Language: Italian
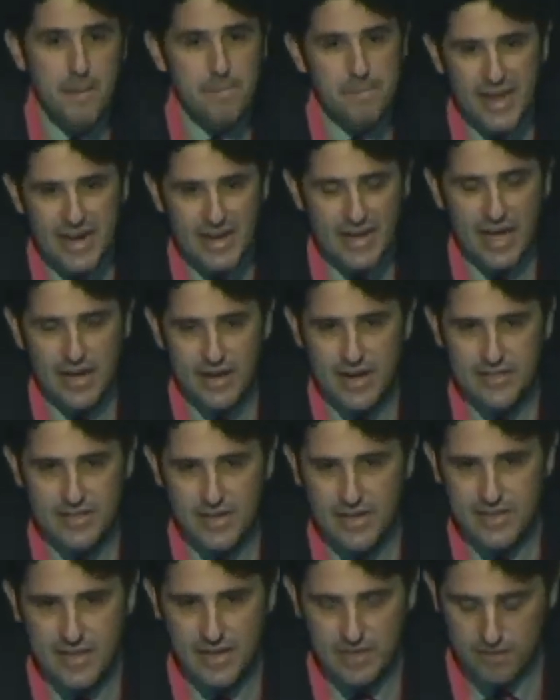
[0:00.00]
perché è
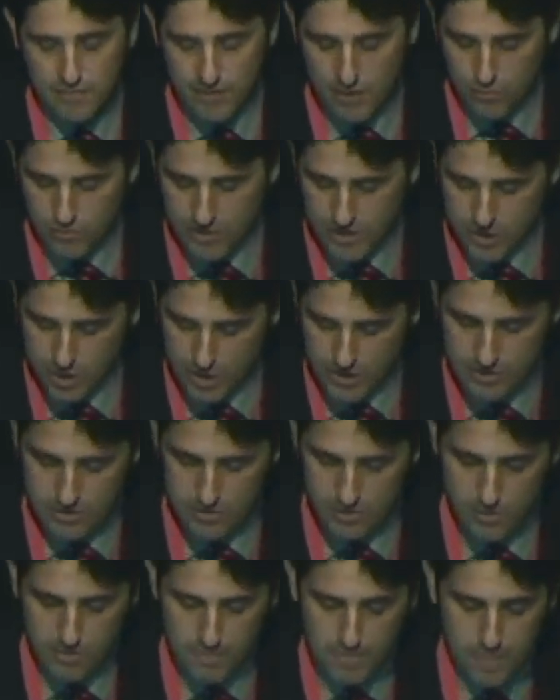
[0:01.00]
nata l'idea di fare un
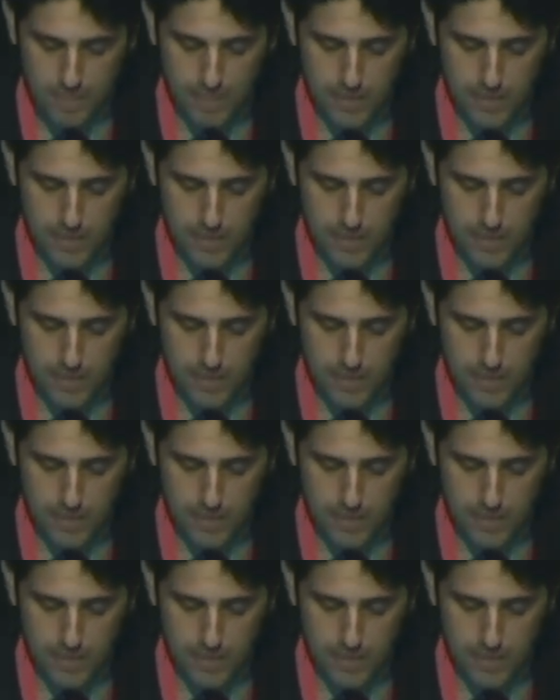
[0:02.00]
registro.